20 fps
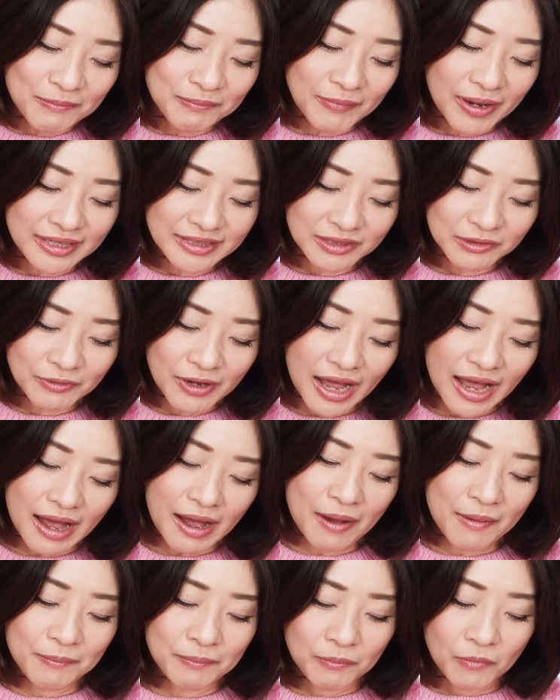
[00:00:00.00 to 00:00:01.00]
まず
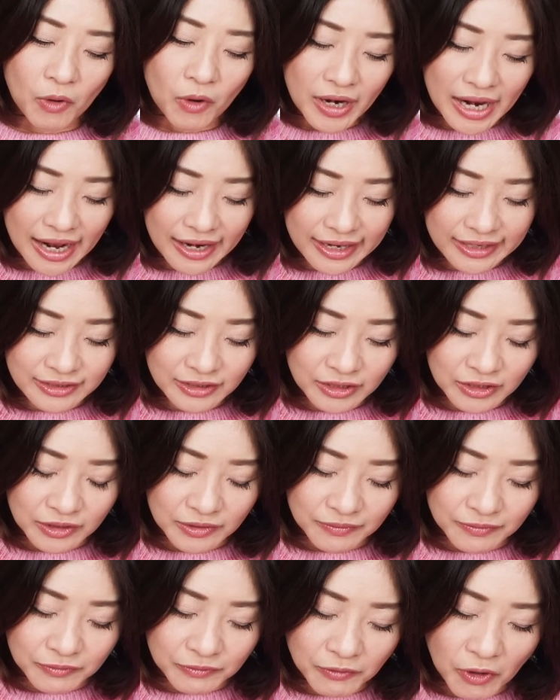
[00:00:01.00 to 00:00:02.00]
は、モラレス
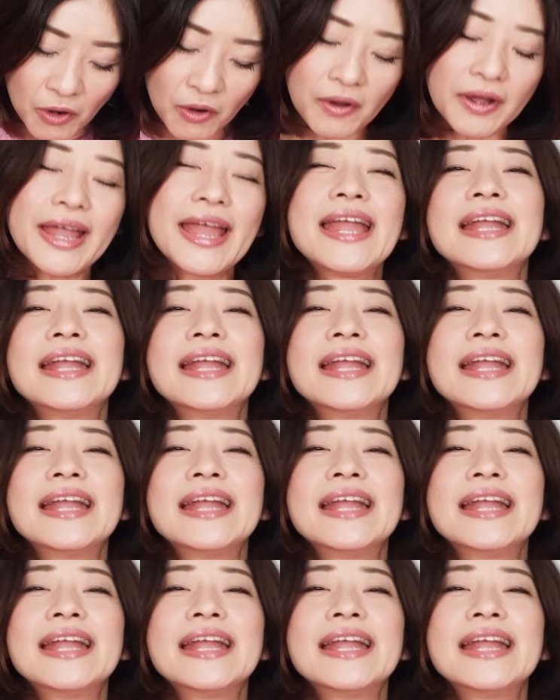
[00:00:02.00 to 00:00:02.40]
を